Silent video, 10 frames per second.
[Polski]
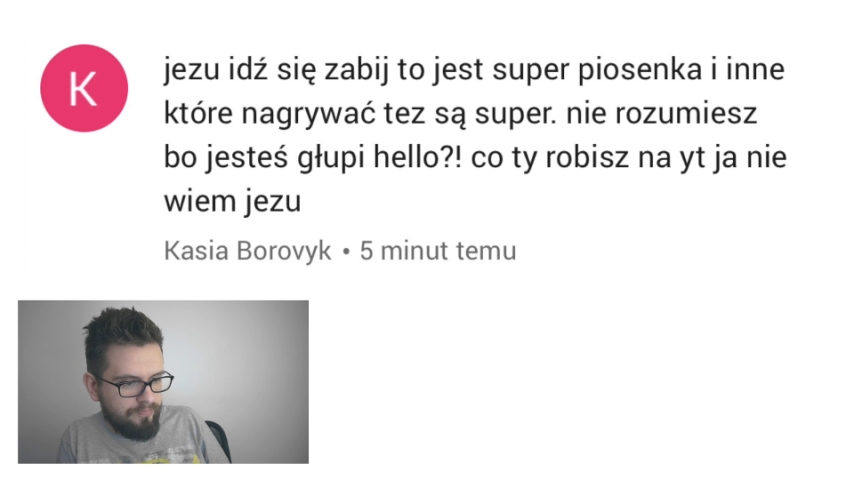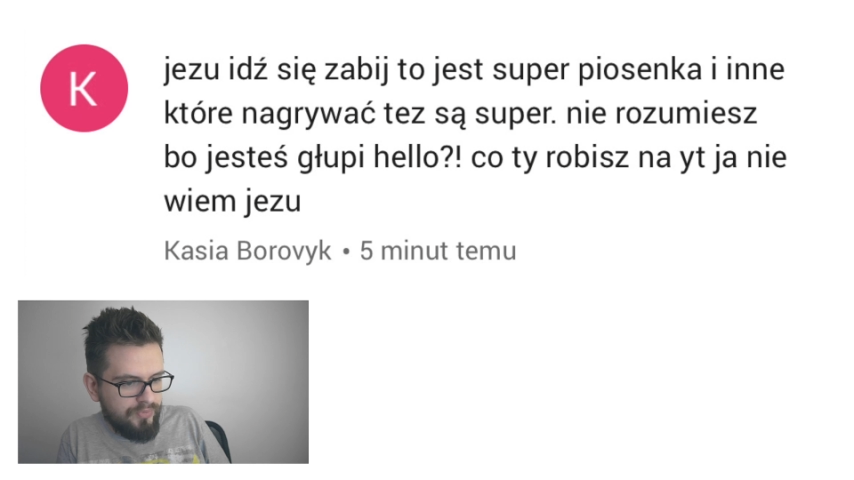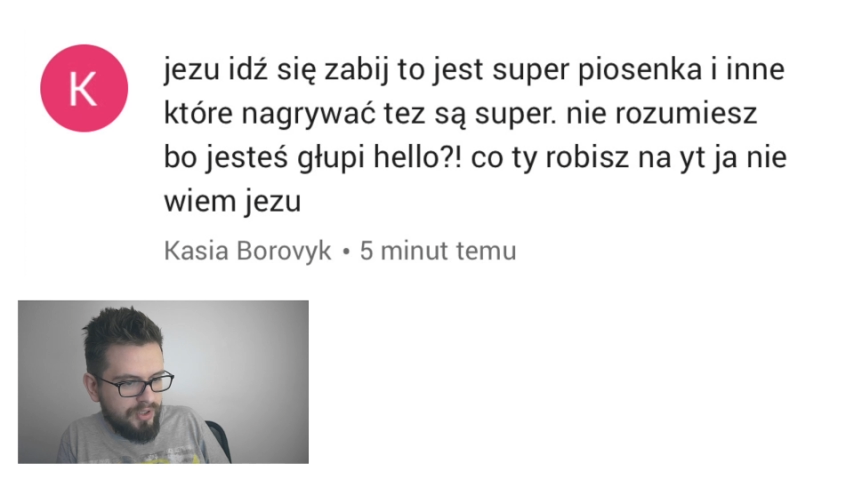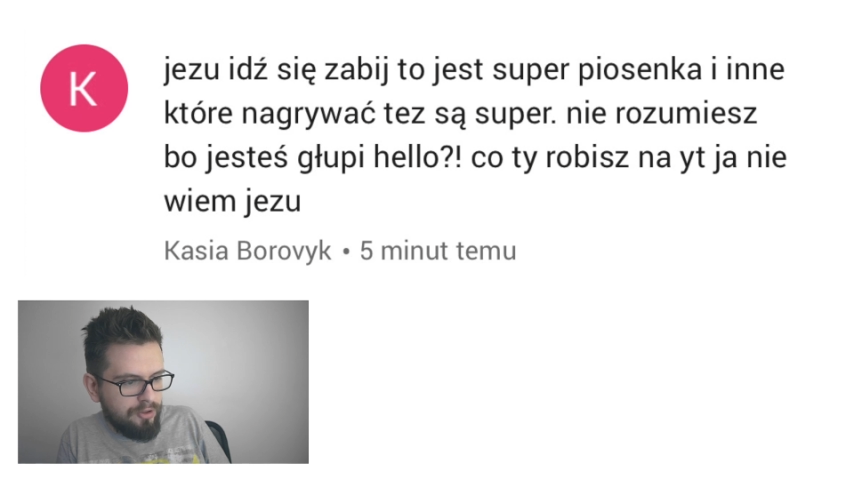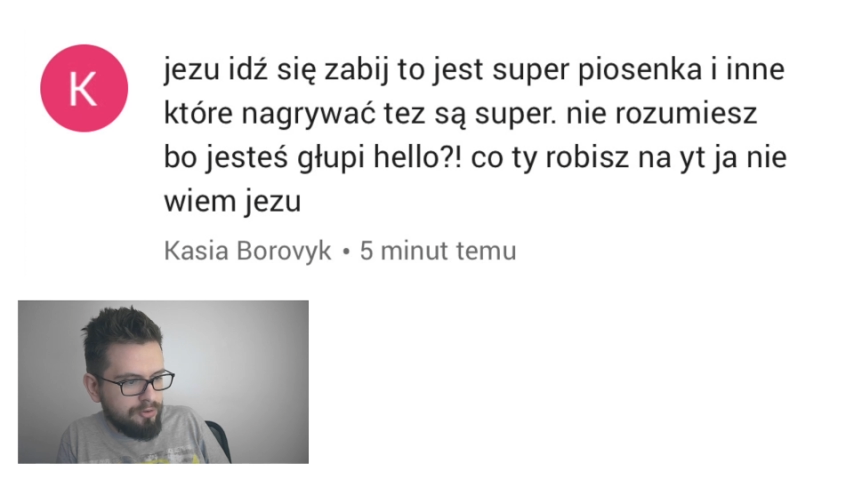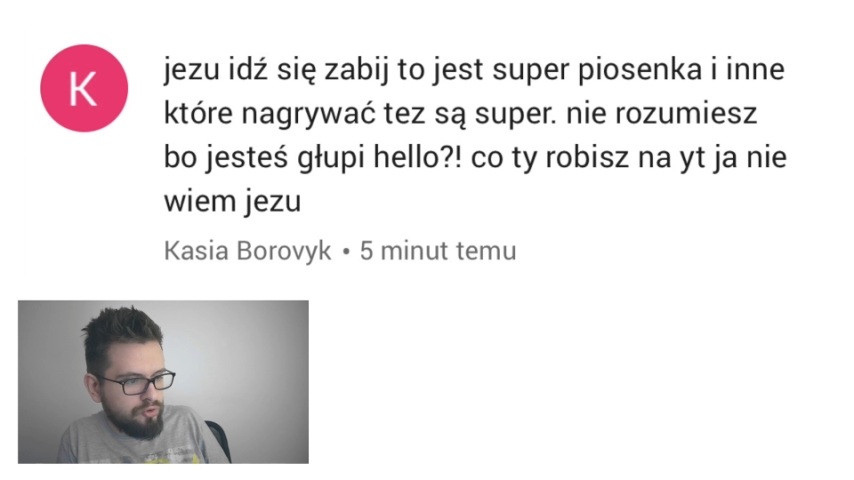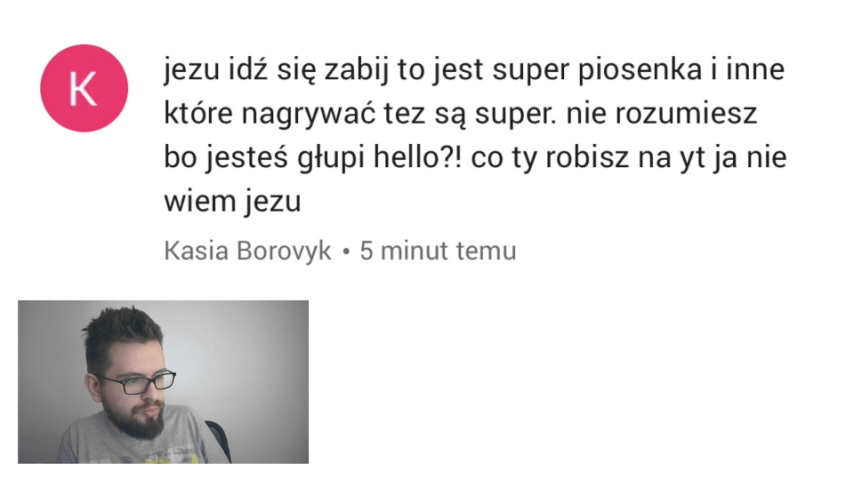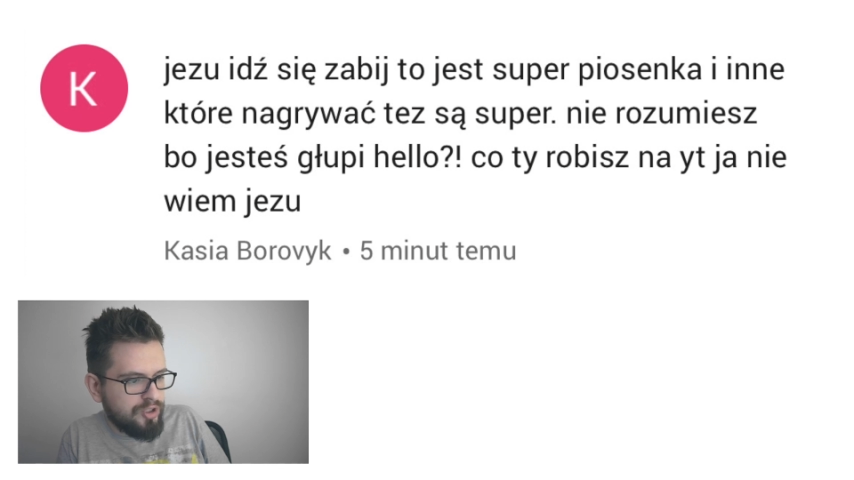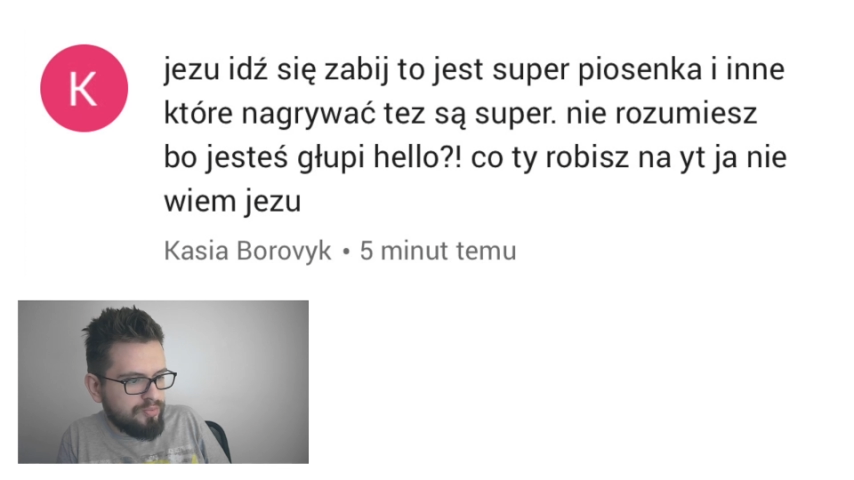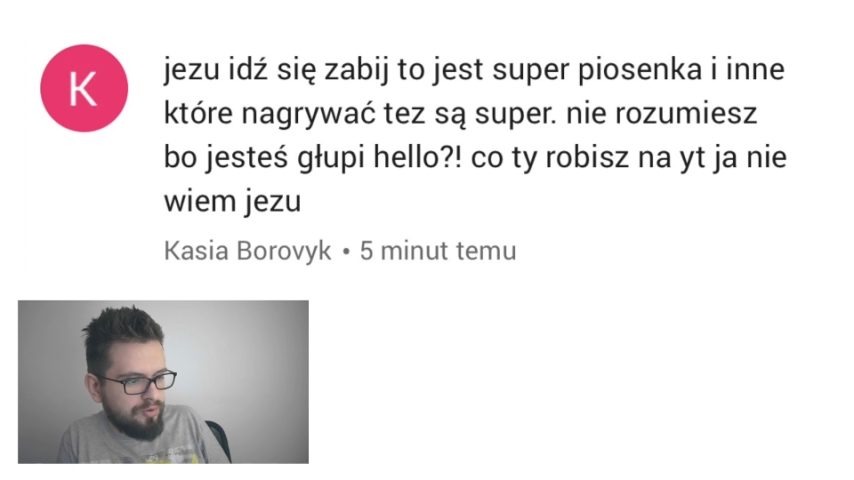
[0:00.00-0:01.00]
Nie
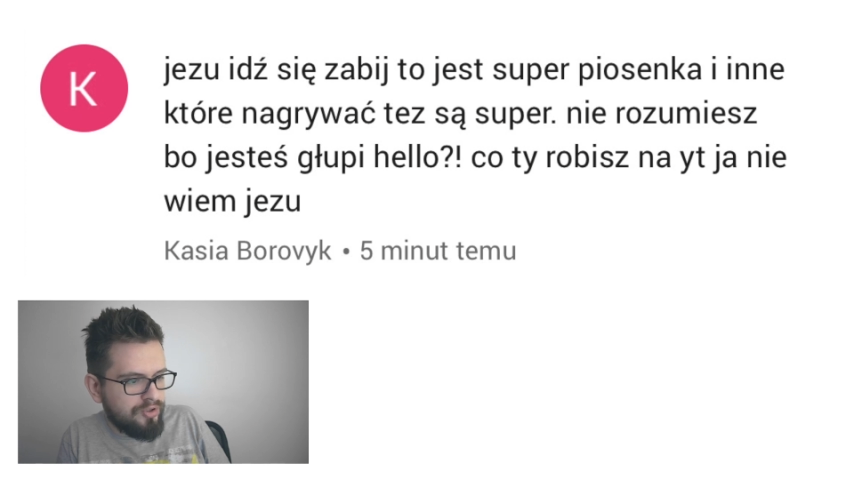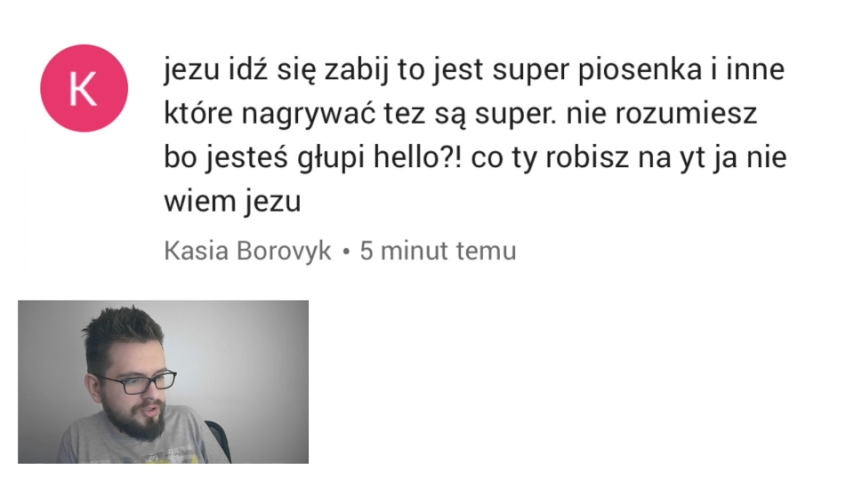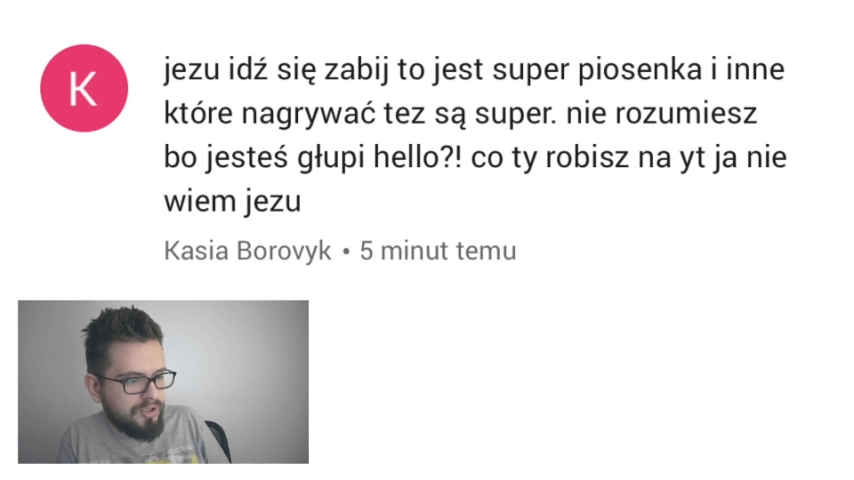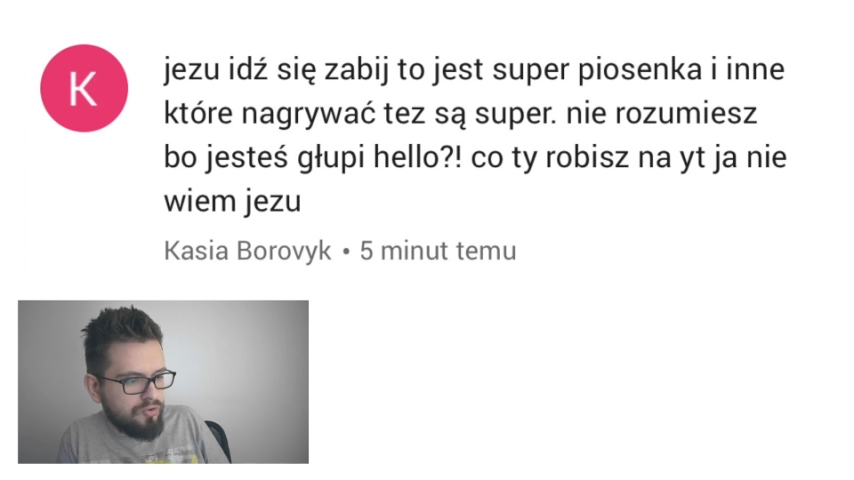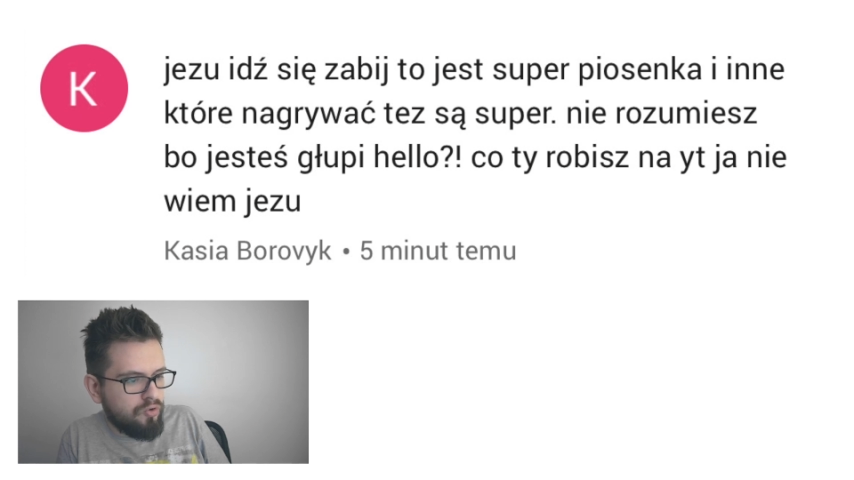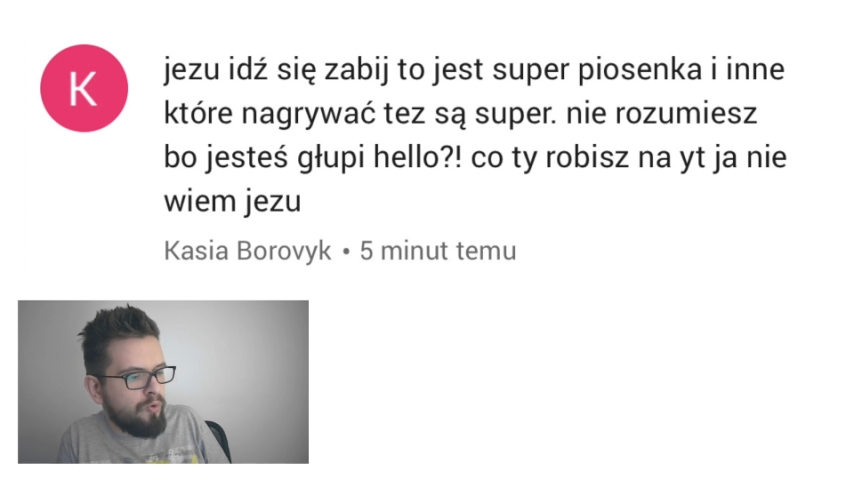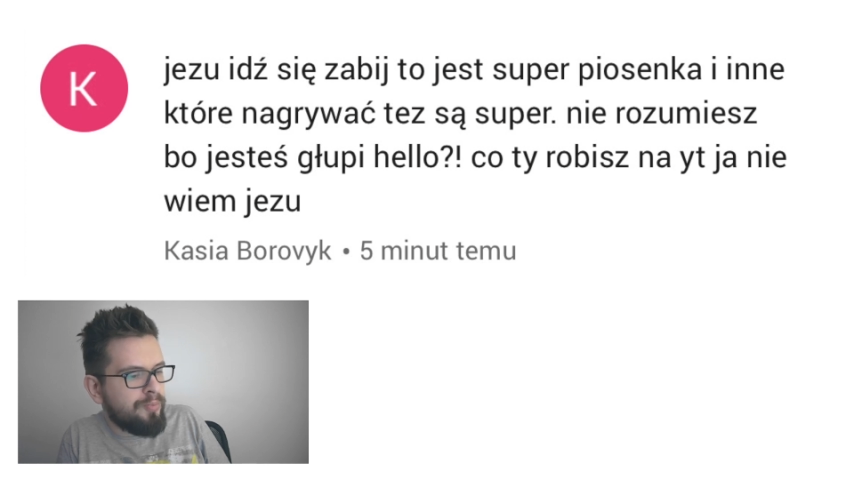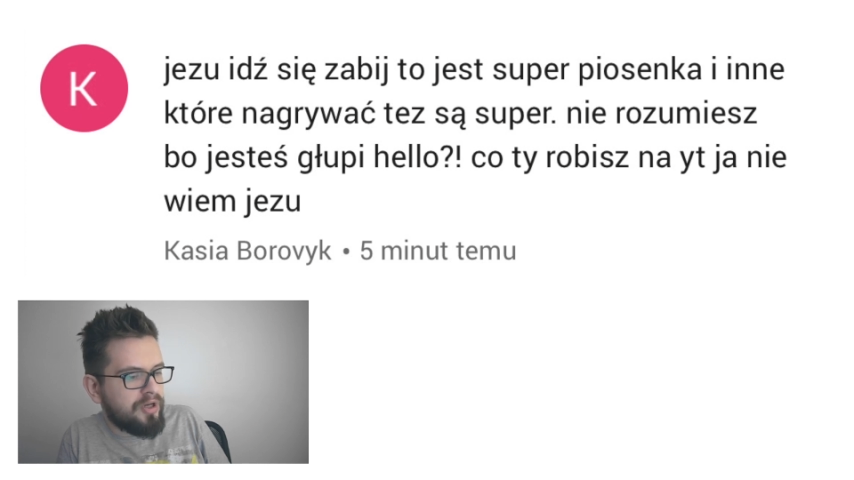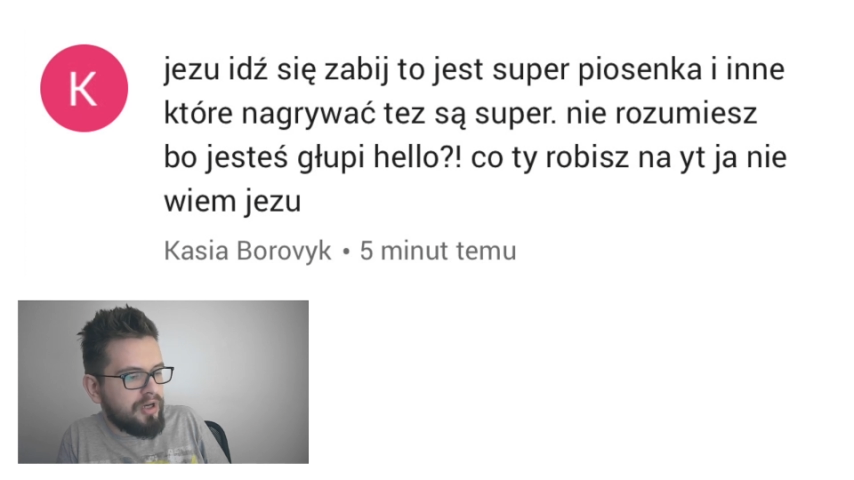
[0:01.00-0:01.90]
rozumiesz, bo jesteś głupi,